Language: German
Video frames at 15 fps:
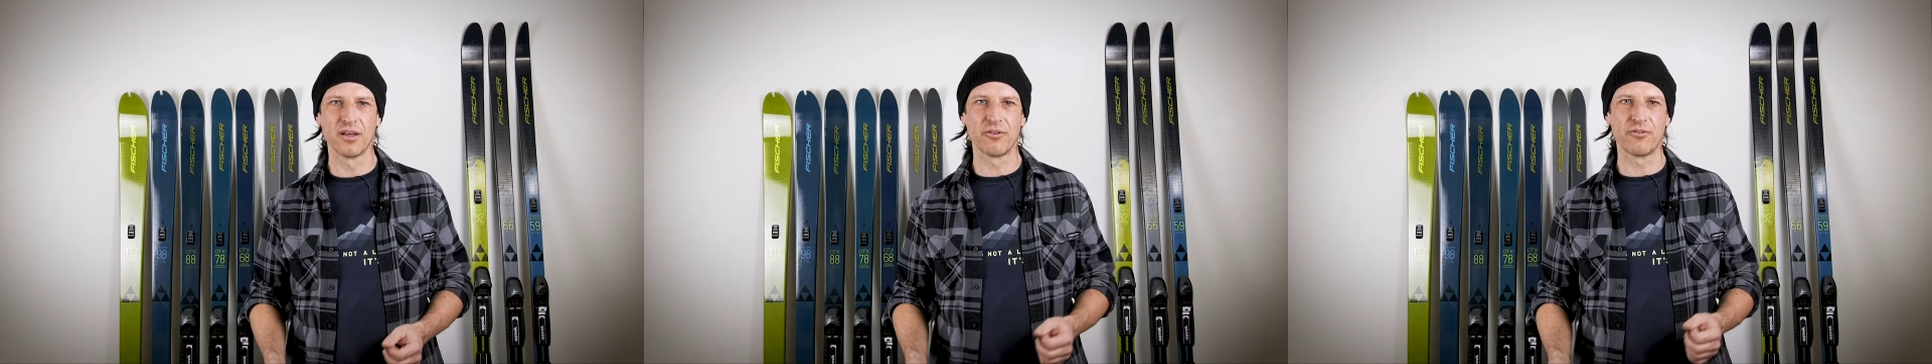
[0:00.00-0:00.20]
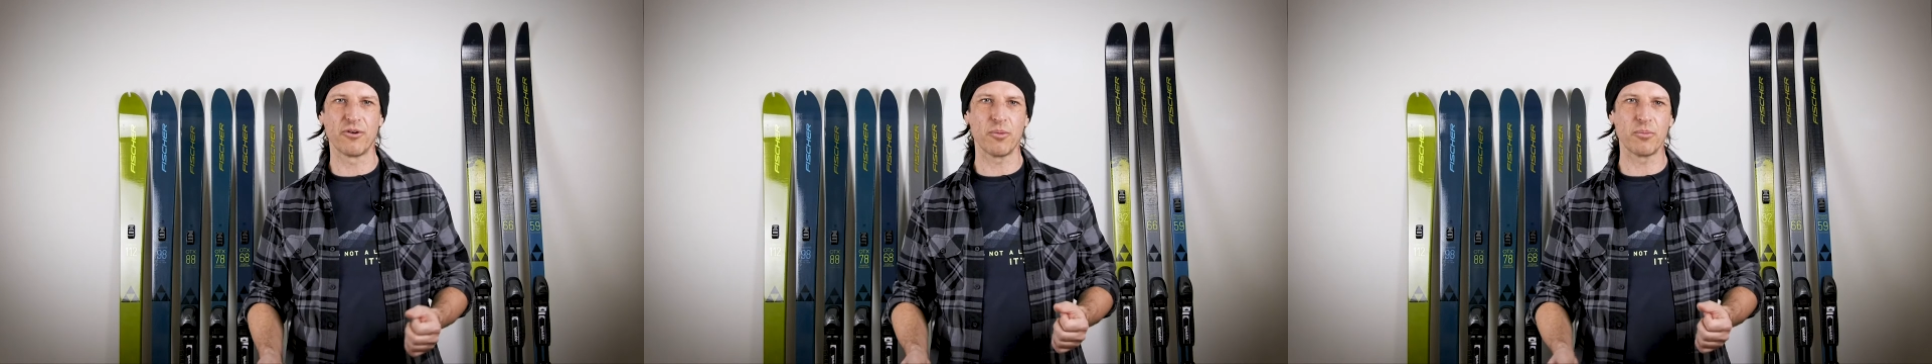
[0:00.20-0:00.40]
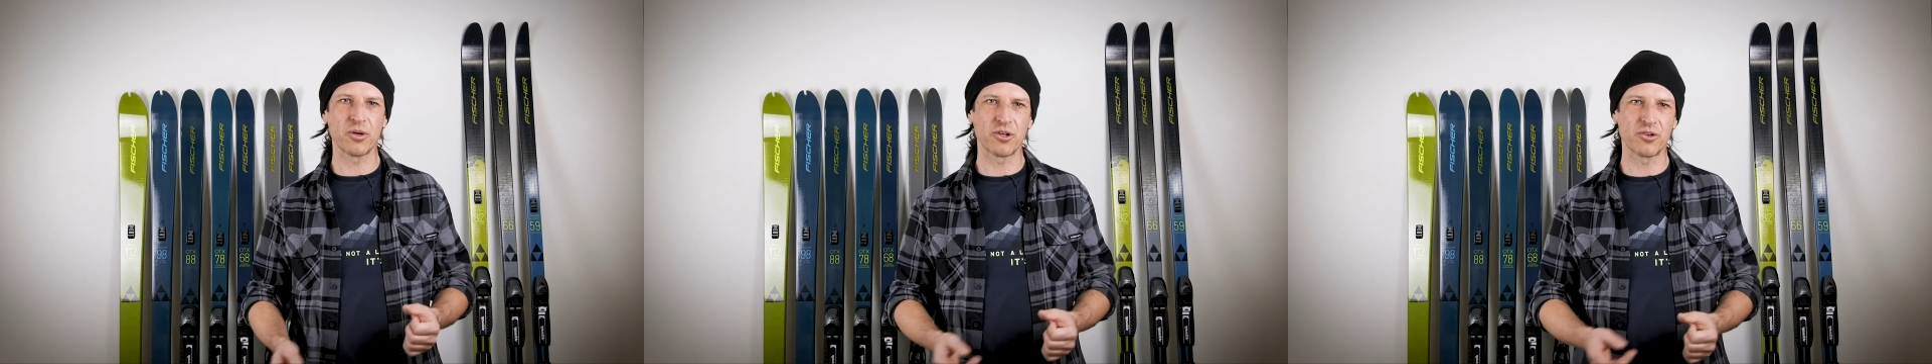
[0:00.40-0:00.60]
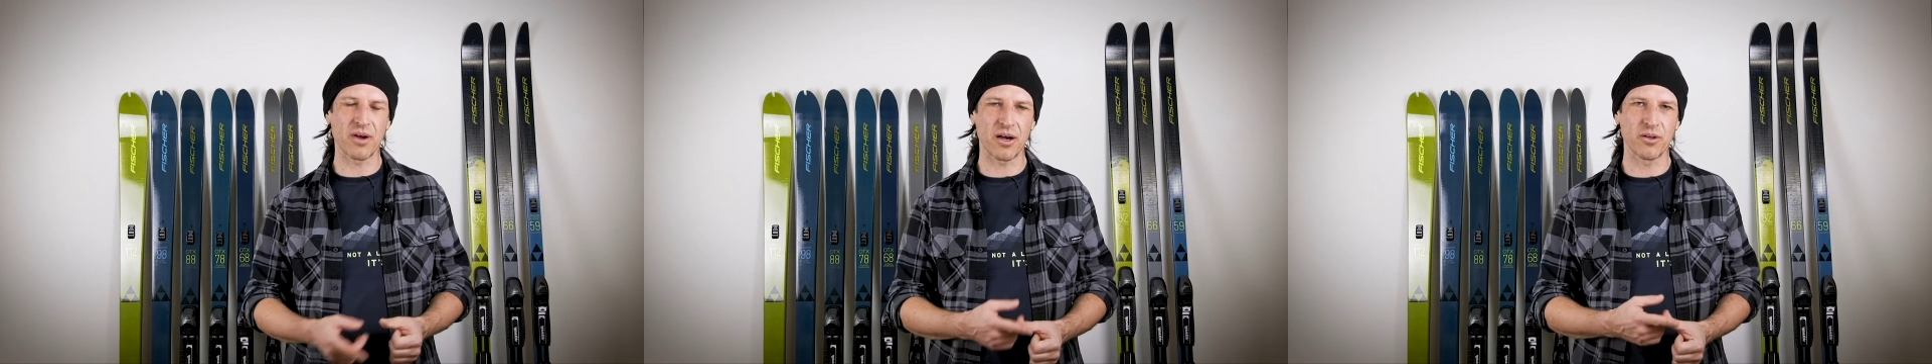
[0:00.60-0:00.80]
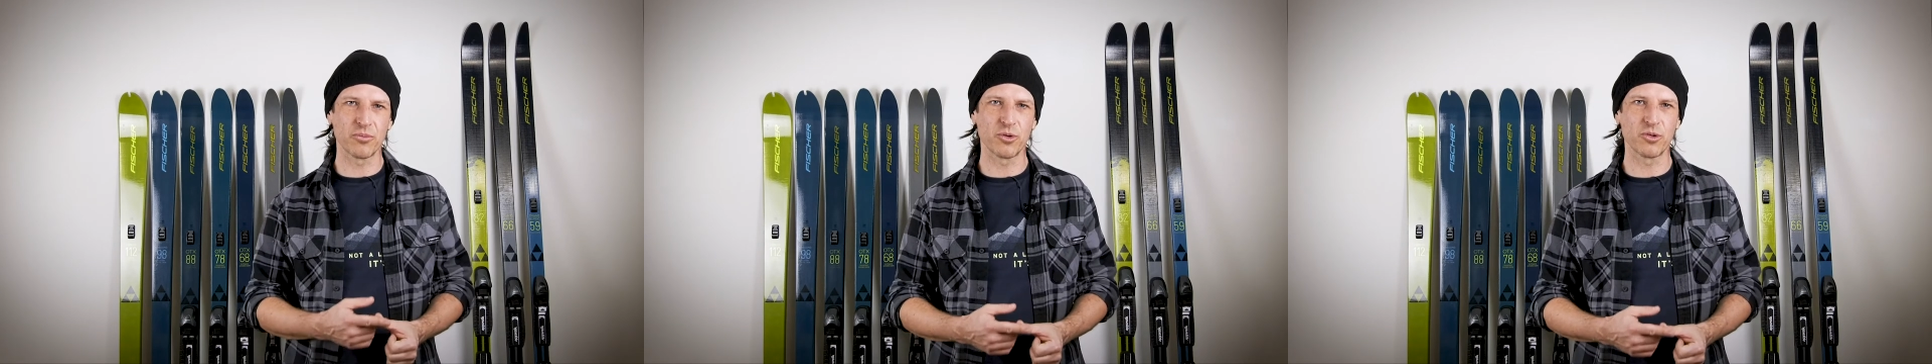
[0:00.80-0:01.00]
vom
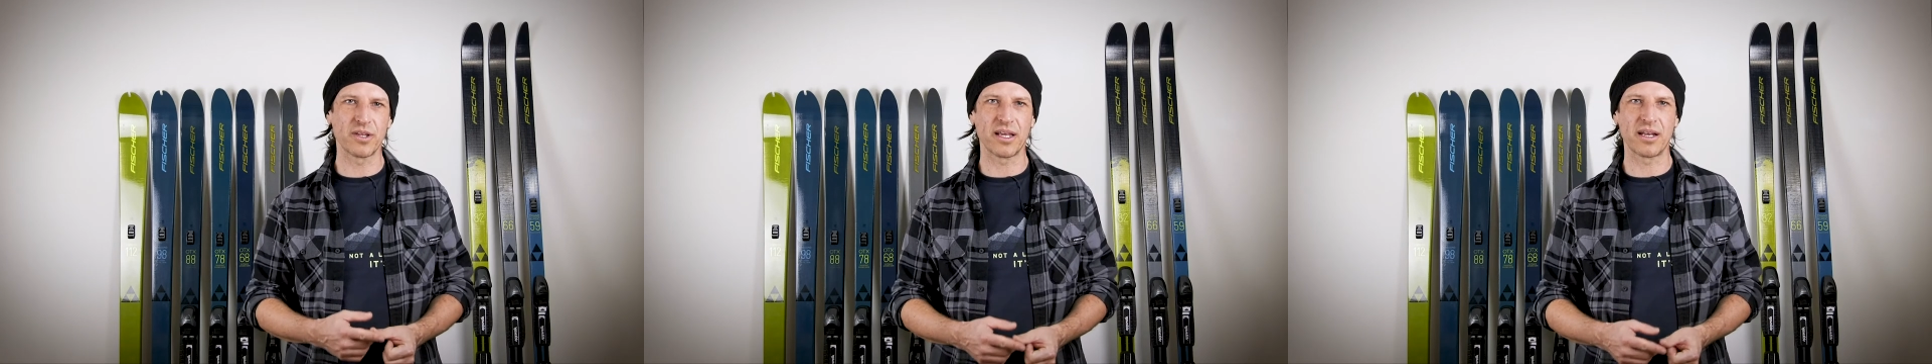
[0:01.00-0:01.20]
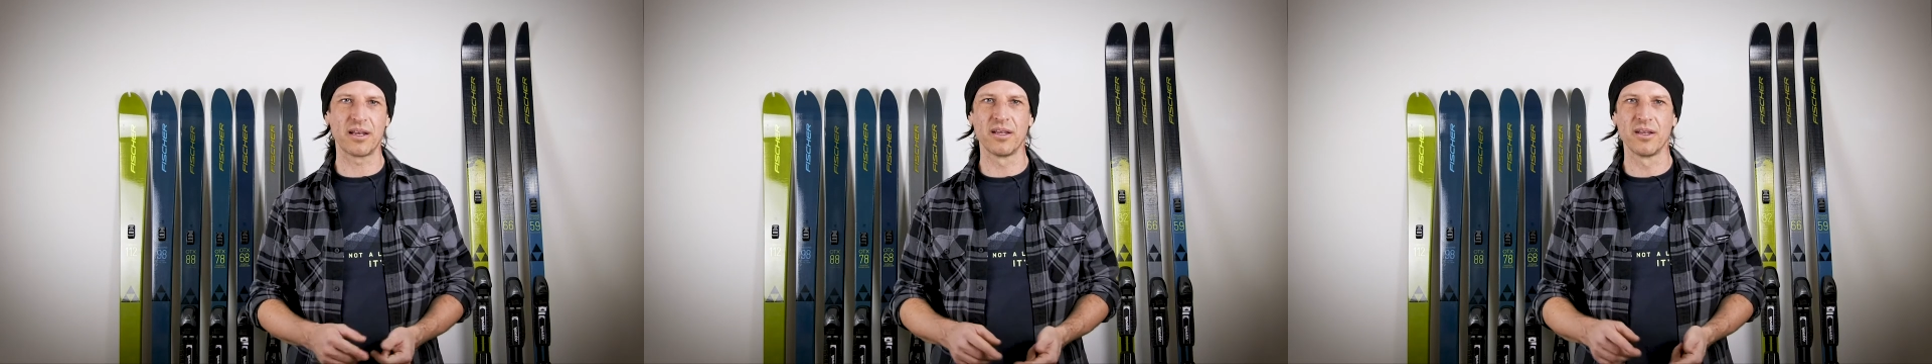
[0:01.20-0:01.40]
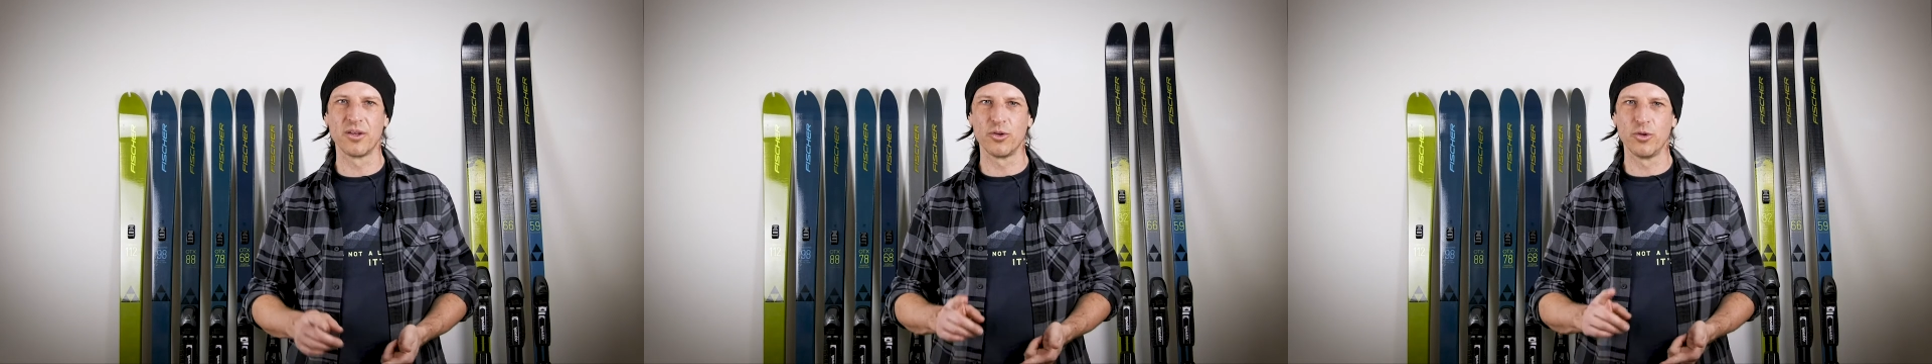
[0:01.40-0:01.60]
Crown-Modell